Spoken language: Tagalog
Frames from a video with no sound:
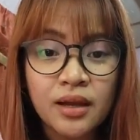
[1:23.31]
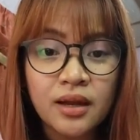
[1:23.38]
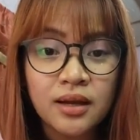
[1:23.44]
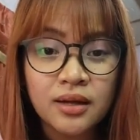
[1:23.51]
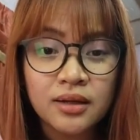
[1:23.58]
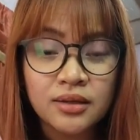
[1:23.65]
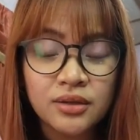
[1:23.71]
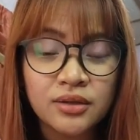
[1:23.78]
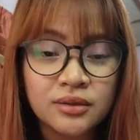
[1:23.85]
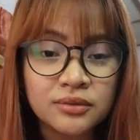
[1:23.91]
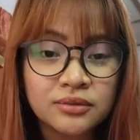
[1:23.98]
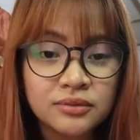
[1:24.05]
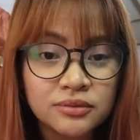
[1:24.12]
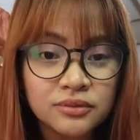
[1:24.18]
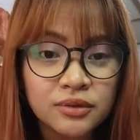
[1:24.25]
uh, you
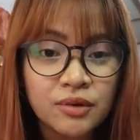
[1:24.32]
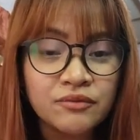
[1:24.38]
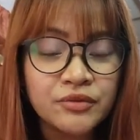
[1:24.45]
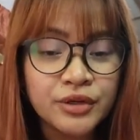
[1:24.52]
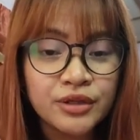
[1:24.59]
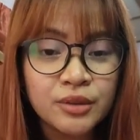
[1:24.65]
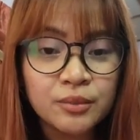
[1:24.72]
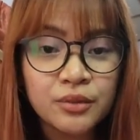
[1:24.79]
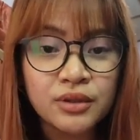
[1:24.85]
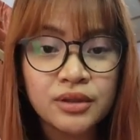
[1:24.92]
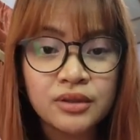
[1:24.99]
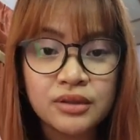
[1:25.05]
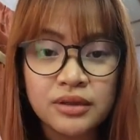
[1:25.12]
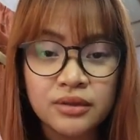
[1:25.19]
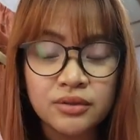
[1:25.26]
know,
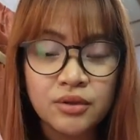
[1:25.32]
comfortable uh,